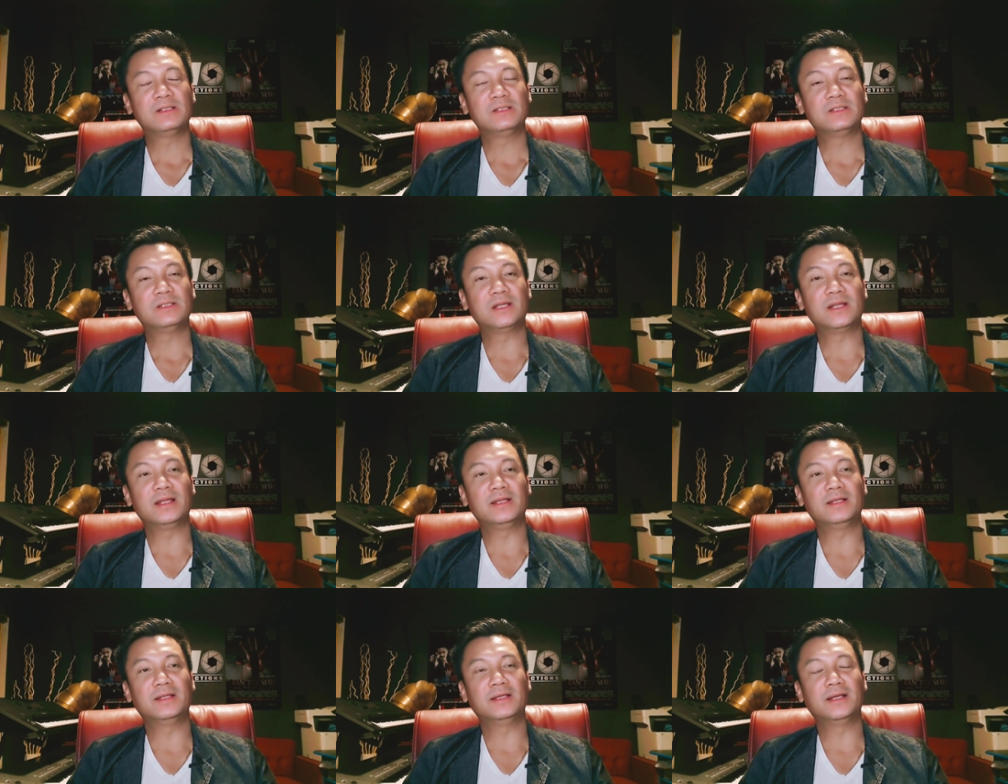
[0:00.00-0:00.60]
cho
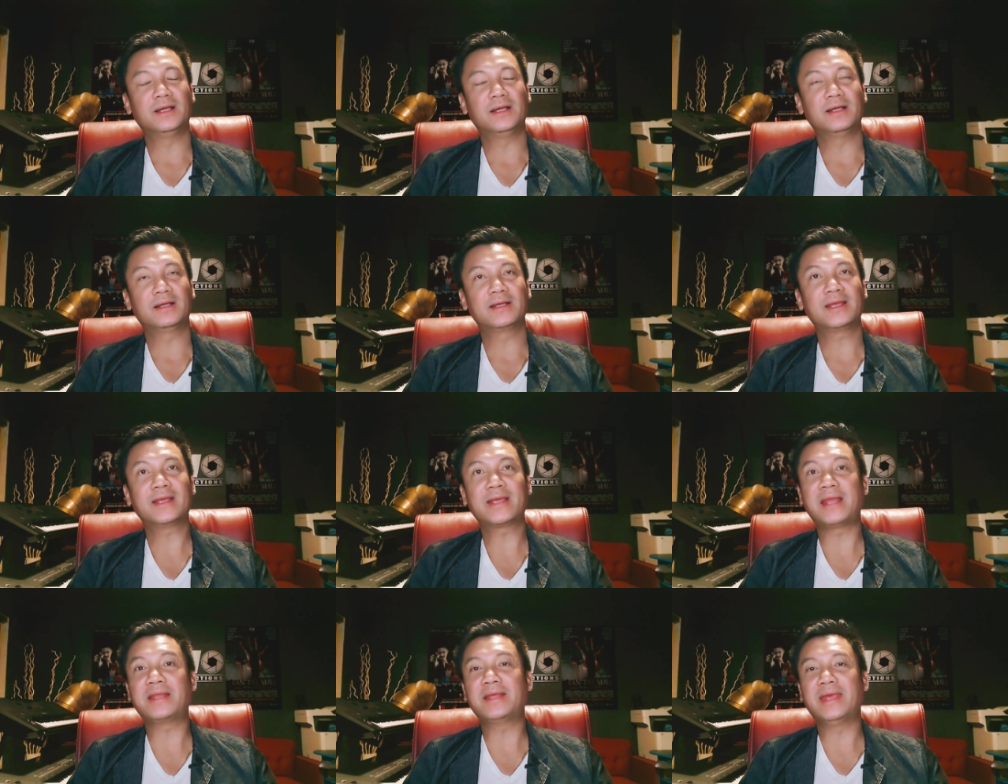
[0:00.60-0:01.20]
nên à,
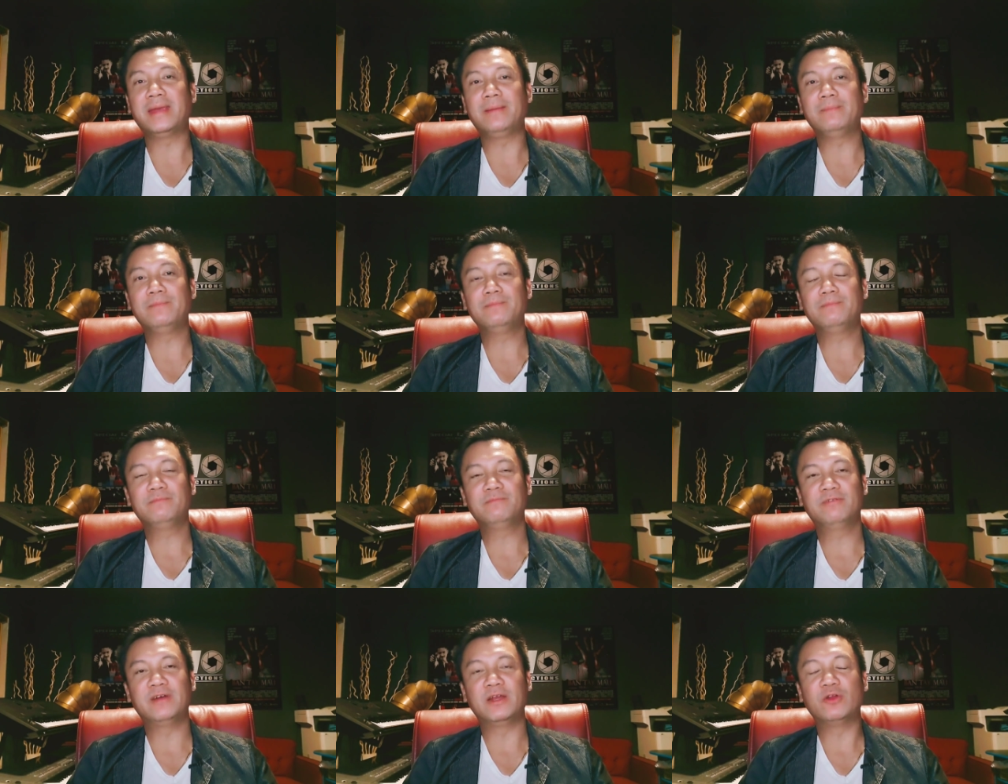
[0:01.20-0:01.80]
cái kinh
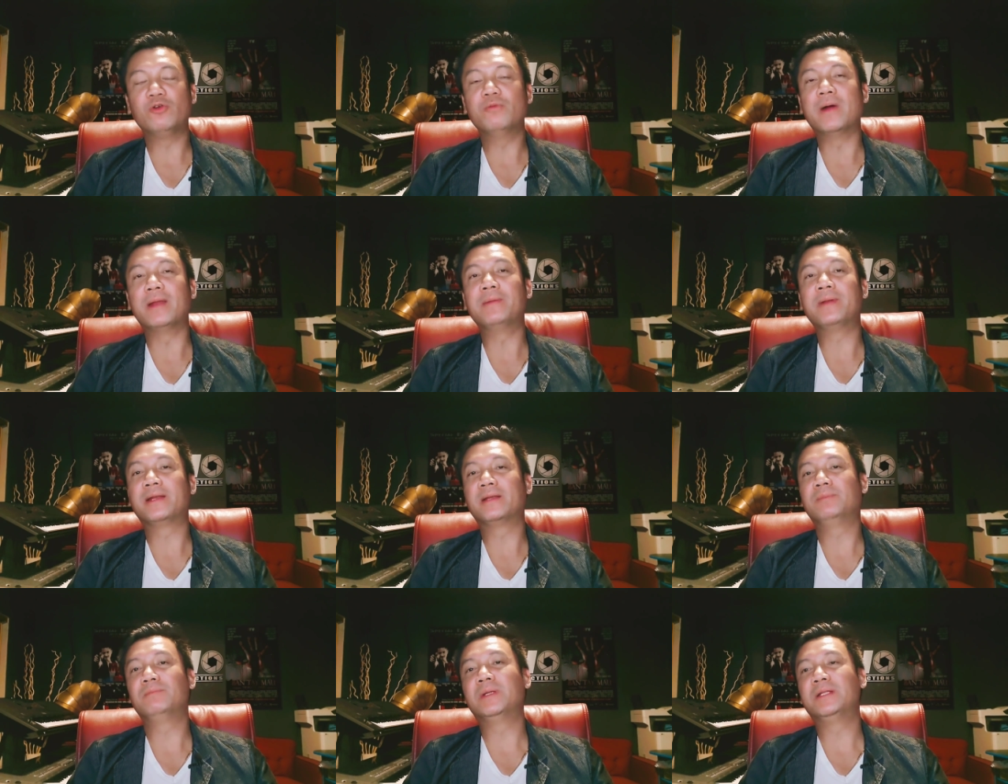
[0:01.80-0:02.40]
nghiệm về nuôi bệnh
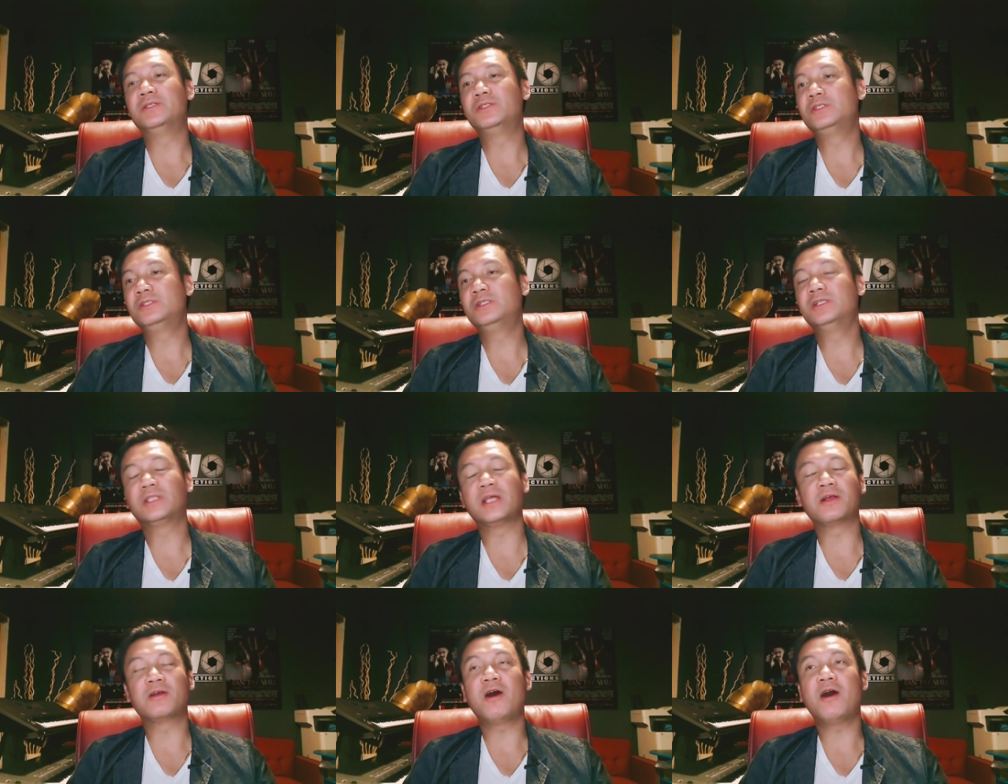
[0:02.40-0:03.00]
mình mình
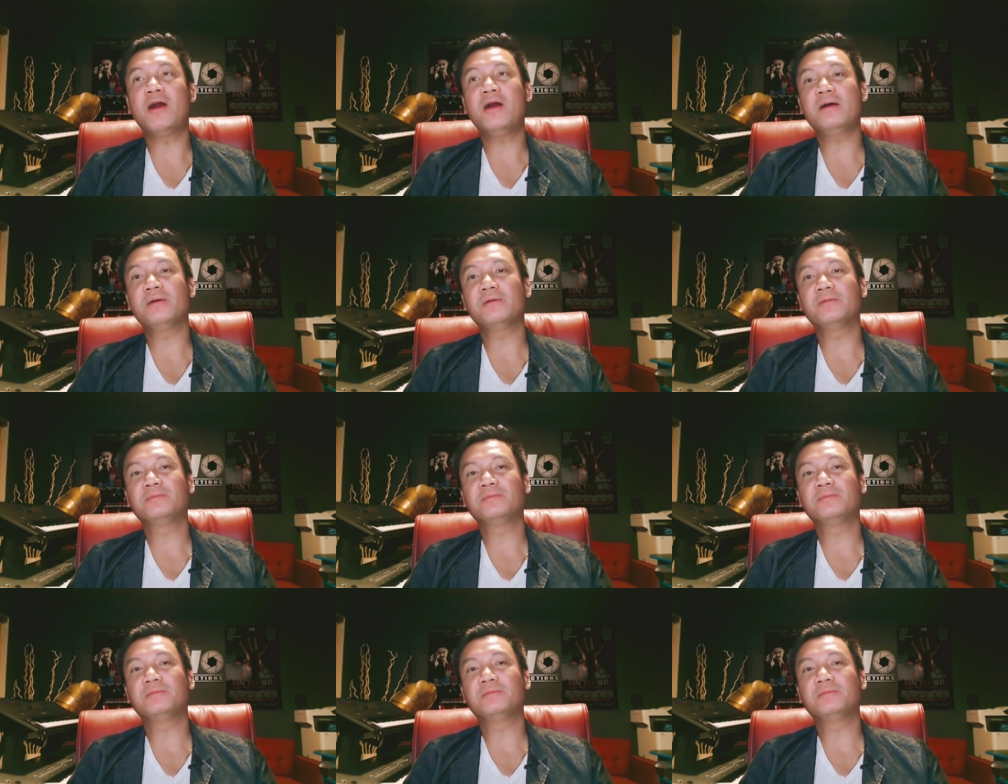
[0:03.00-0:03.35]
chưa từng có